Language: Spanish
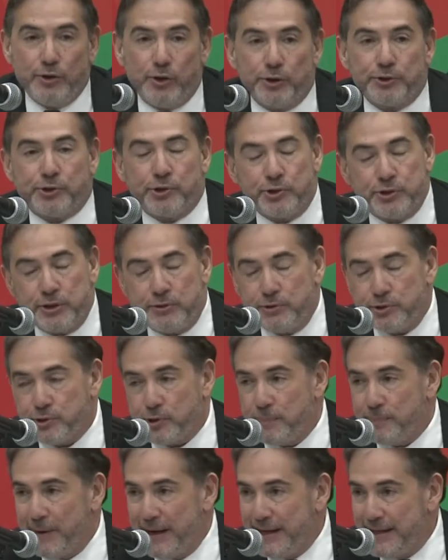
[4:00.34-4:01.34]
otros en
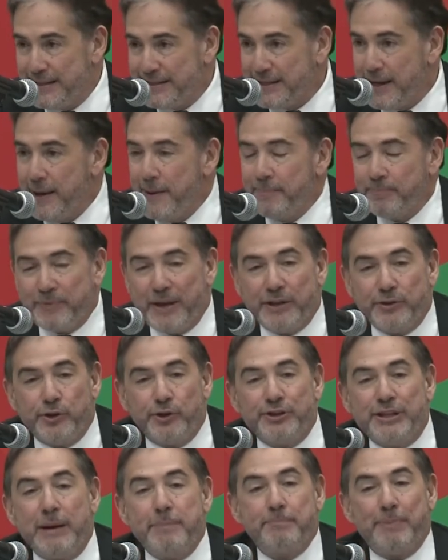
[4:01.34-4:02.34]
nuestro país, en
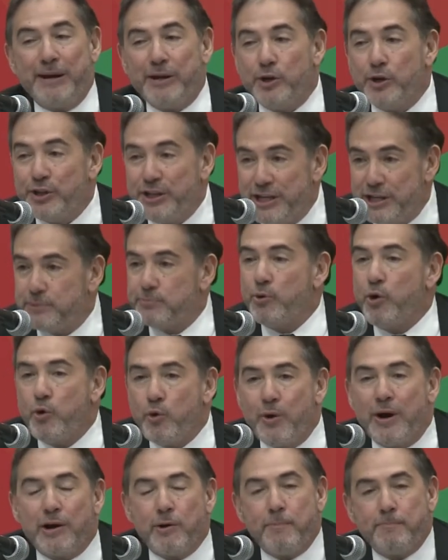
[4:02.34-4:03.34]
donde el periodismo
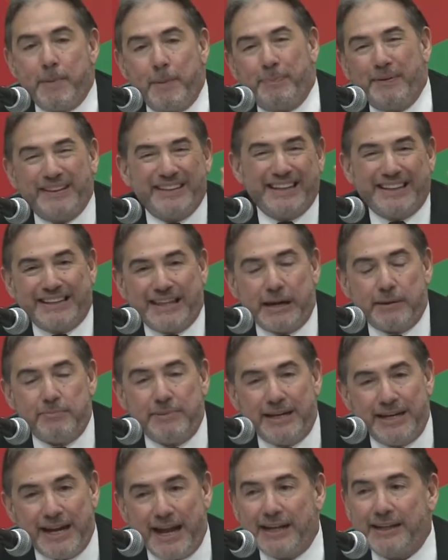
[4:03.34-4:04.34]
juega un papel
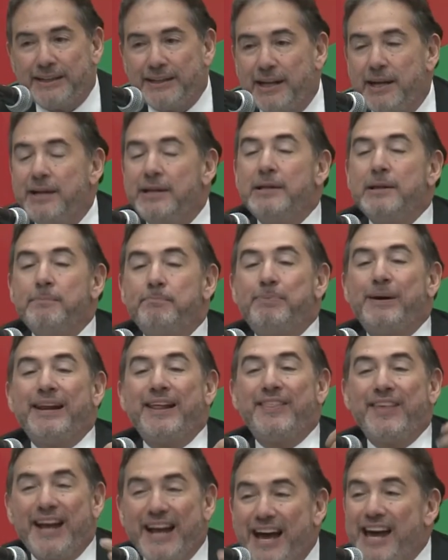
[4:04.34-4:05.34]
determinante para
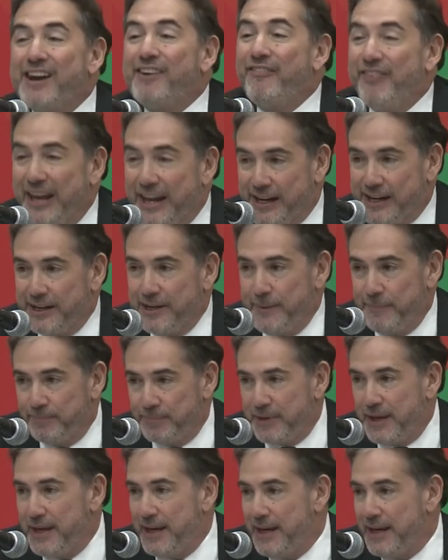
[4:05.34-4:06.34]
dejar ver
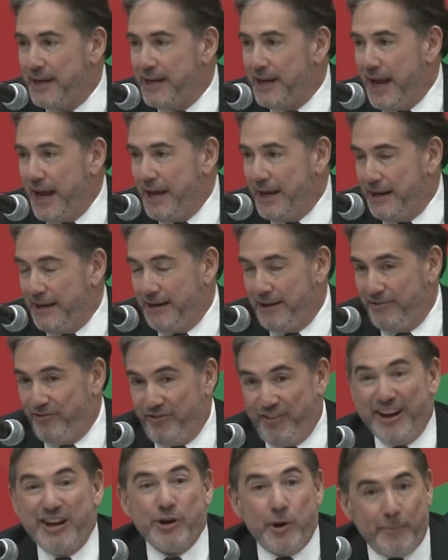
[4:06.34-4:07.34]
eh, eh,
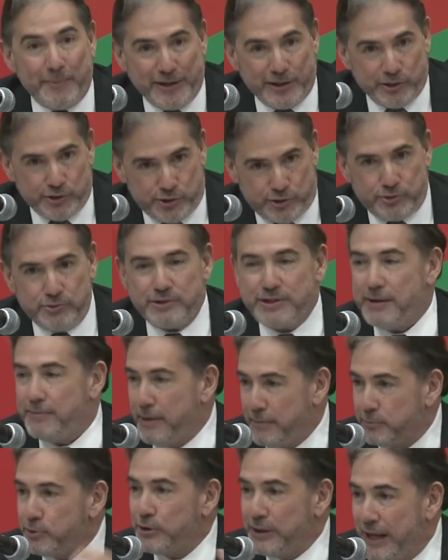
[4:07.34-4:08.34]
fenómenos,
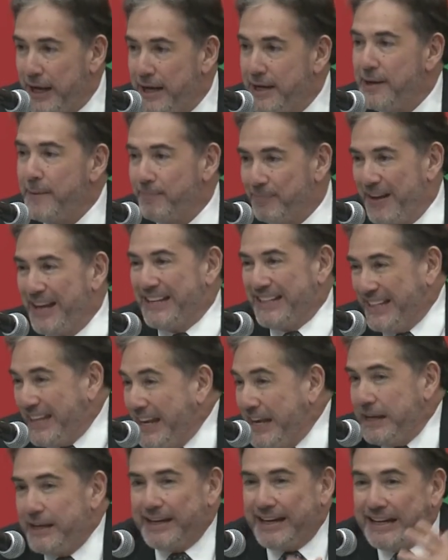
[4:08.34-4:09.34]
llamémosle
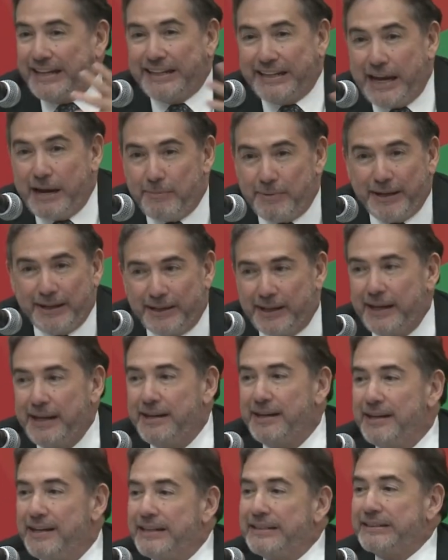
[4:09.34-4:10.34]
así gentilmente
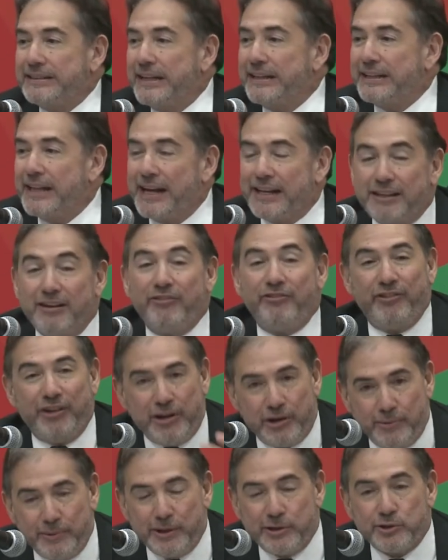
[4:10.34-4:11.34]
esta tarde,
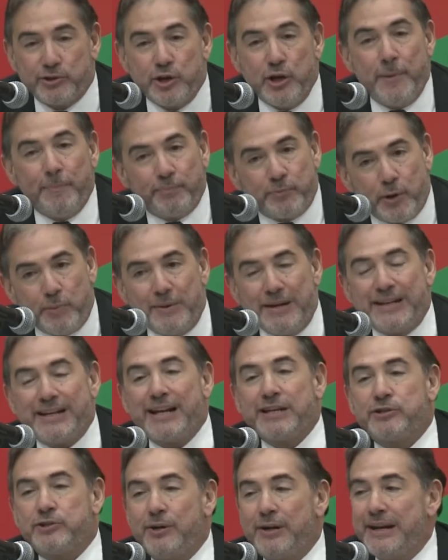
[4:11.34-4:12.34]
fenómenos como el
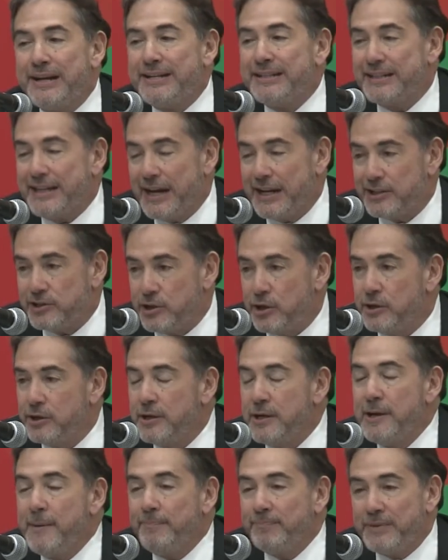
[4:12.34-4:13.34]
caso de la instalación
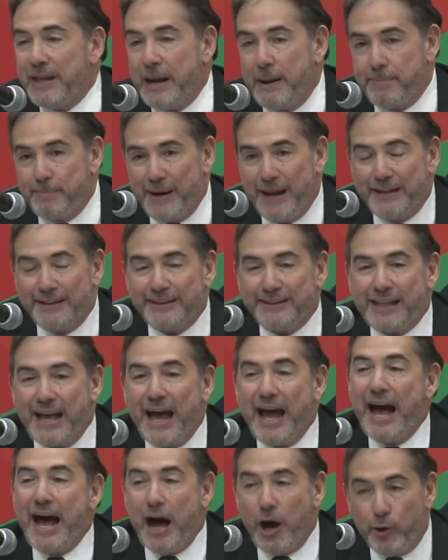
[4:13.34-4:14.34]
de la
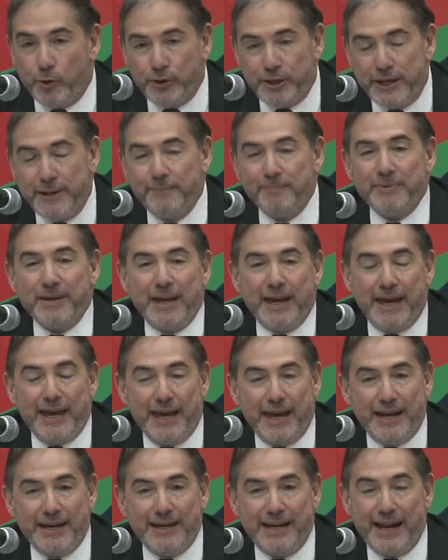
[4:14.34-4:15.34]
planta Audi
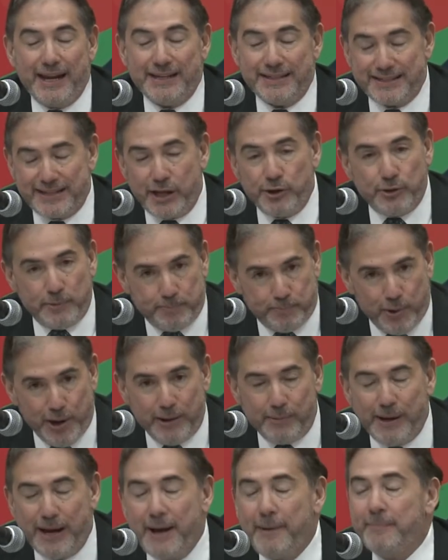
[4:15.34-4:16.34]
en el estado de
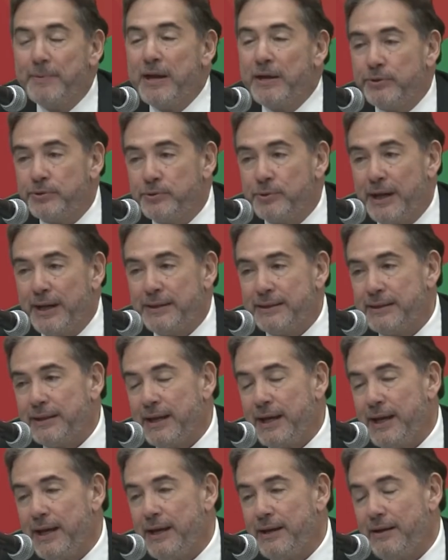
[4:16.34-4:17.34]
Puebla
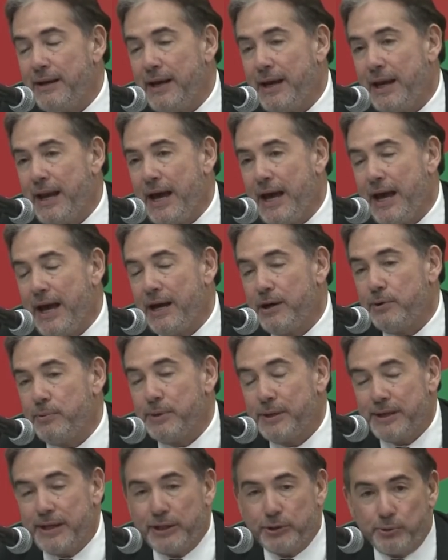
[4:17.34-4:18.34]
durante la
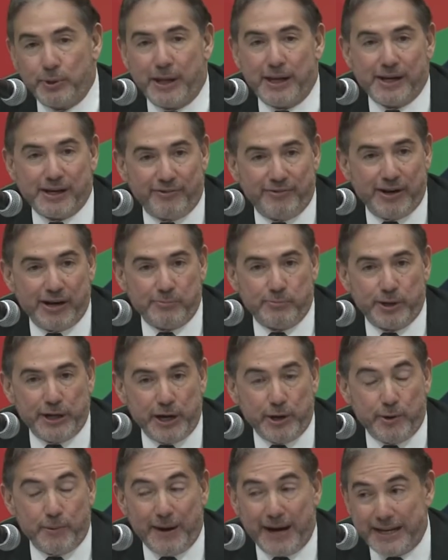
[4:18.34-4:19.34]
gobernatura de Rafael
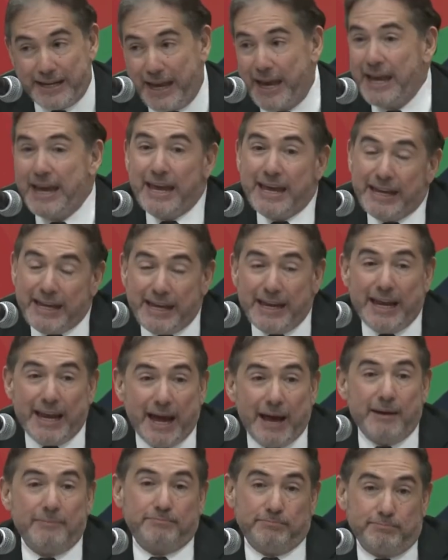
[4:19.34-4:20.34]
Moreno Valle y
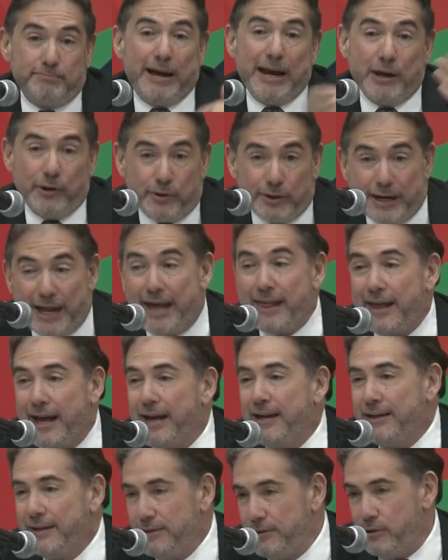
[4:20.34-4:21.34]
la
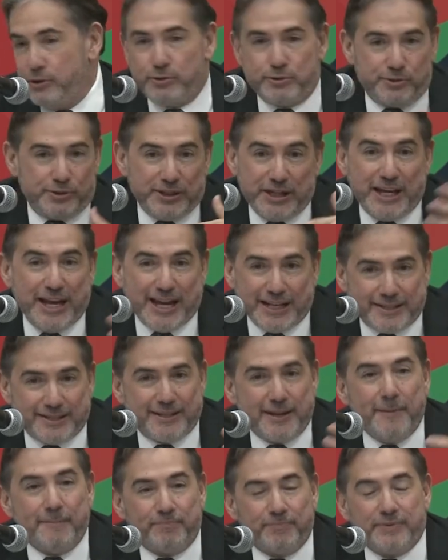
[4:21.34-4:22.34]
malograda los días
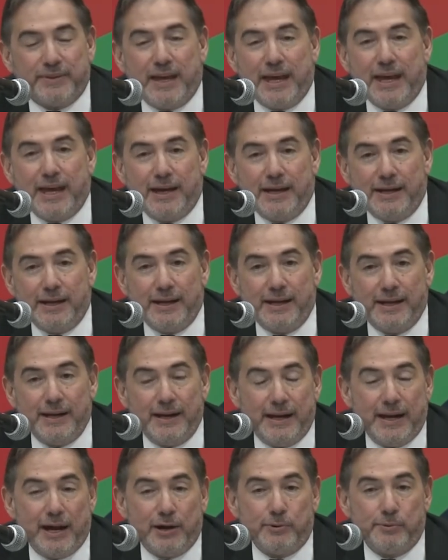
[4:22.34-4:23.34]
de eh,
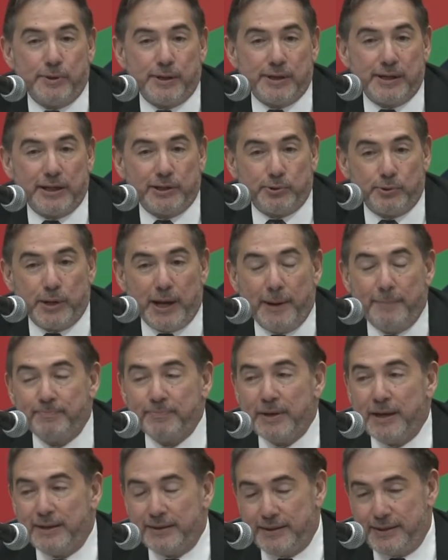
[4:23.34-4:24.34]
la gobernatura
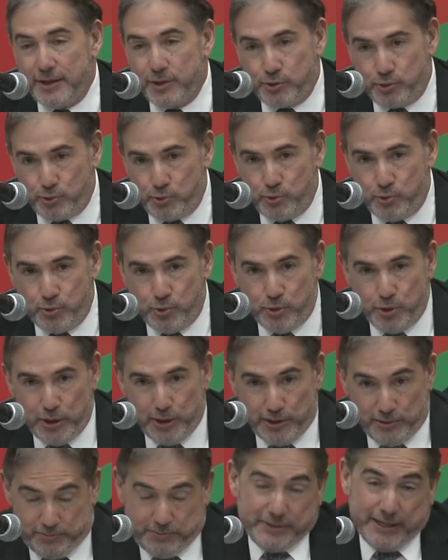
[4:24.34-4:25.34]
de su
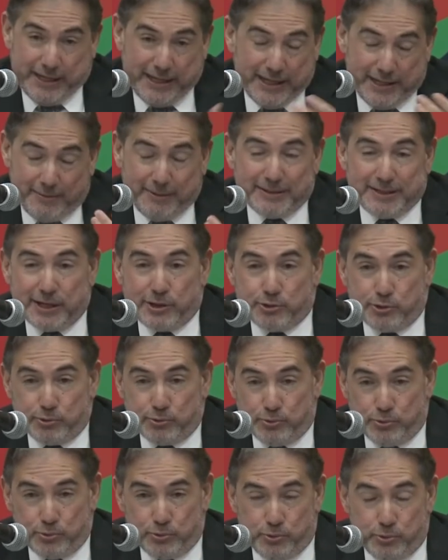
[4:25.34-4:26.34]
de quien iba a ser
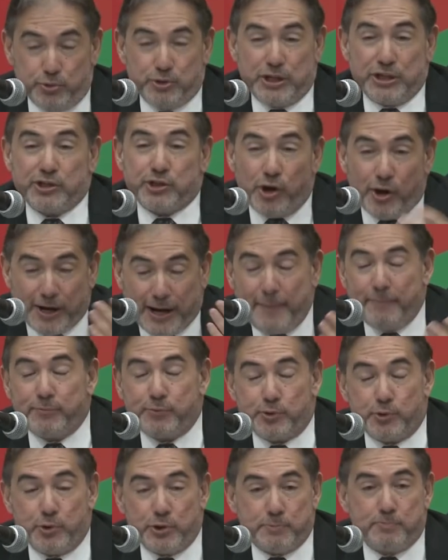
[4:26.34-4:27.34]
su sucesora,
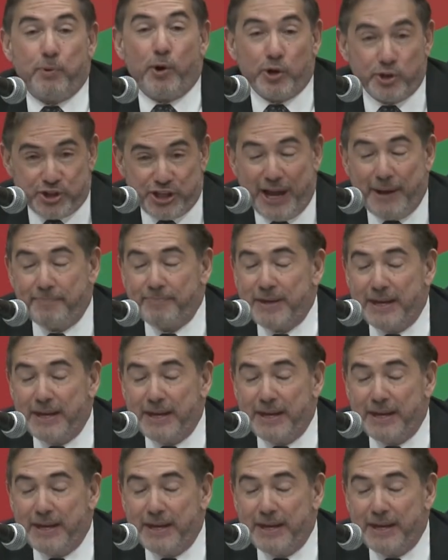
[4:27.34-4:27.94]
su esposa.